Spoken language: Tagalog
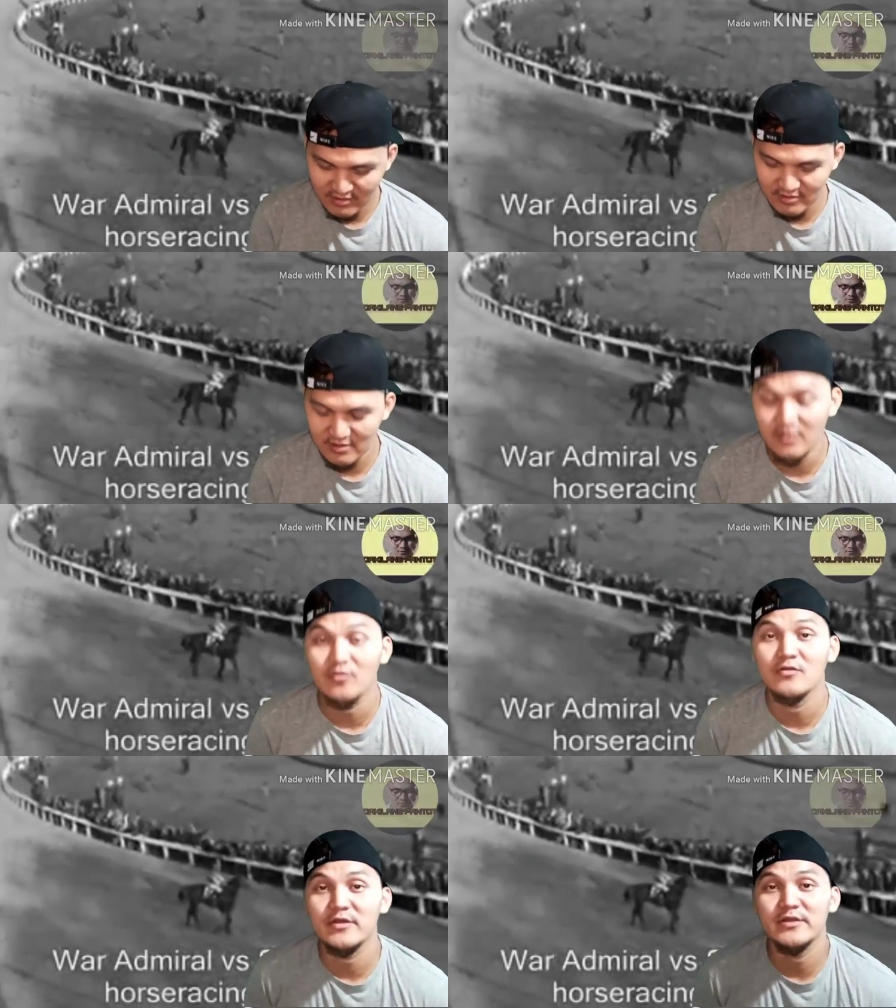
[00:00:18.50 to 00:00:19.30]
ah,
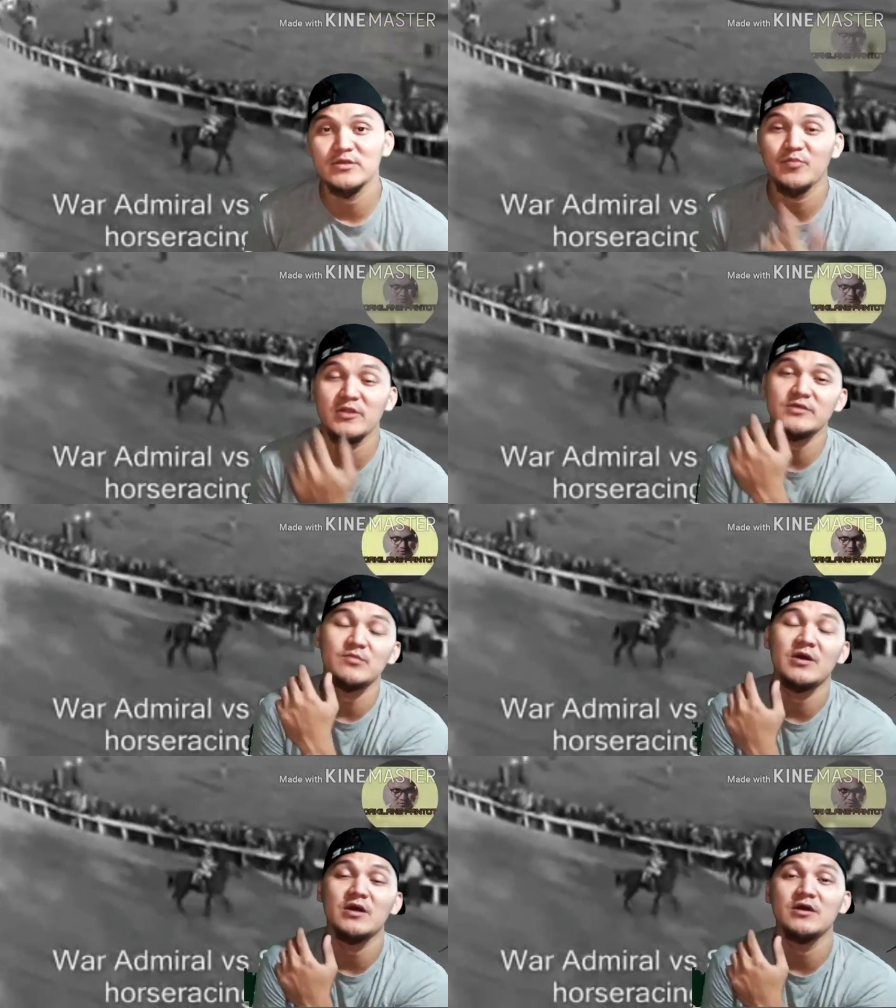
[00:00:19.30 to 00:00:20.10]
congrats pala
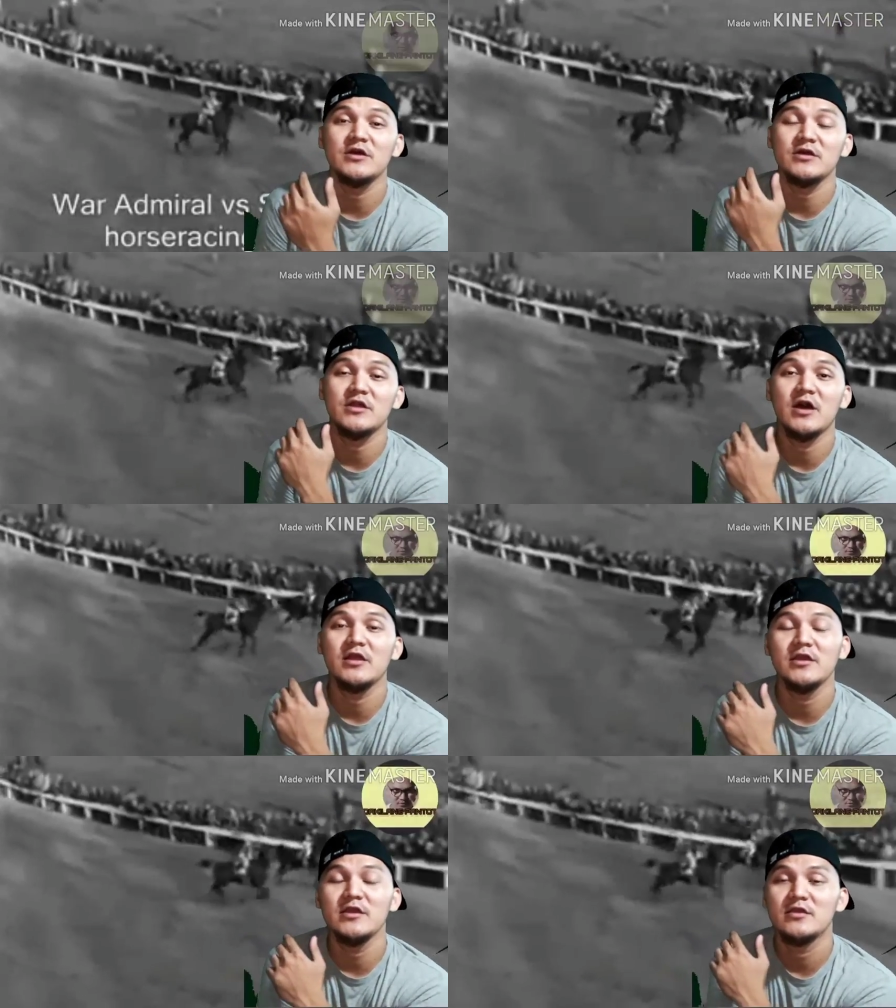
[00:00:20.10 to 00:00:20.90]
sa mga
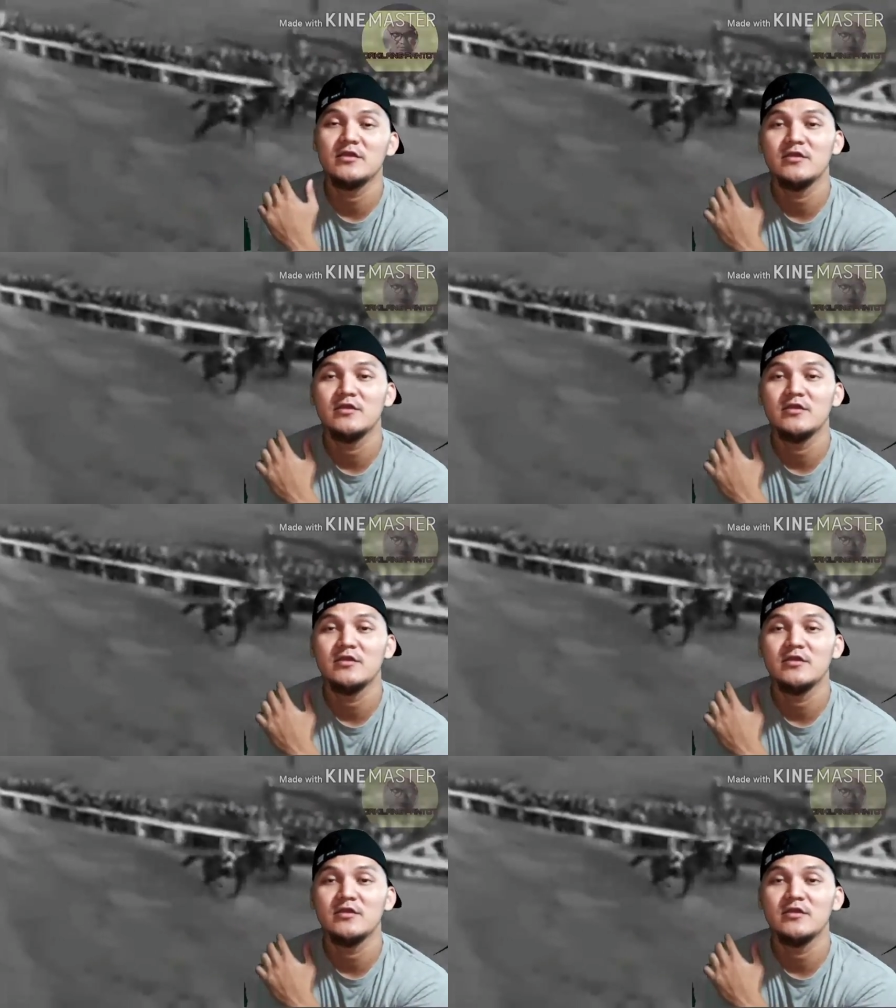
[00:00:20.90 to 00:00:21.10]
nakadali.